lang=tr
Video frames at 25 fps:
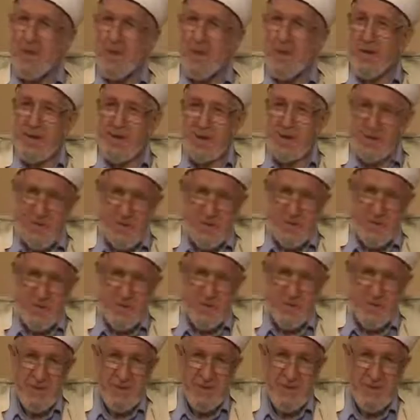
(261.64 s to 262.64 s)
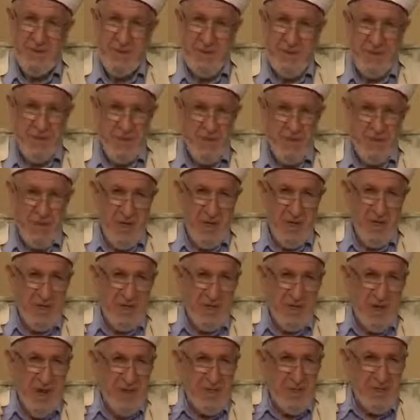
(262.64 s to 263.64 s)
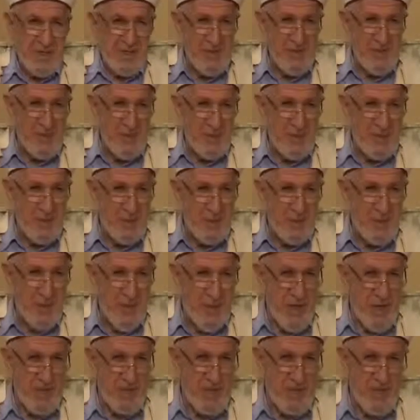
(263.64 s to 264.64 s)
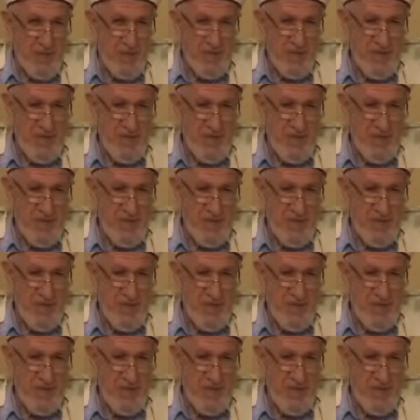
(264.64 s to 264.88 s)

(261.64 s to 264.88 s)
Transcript: Evet. Kaderime itiraz ediyorum diyor herif.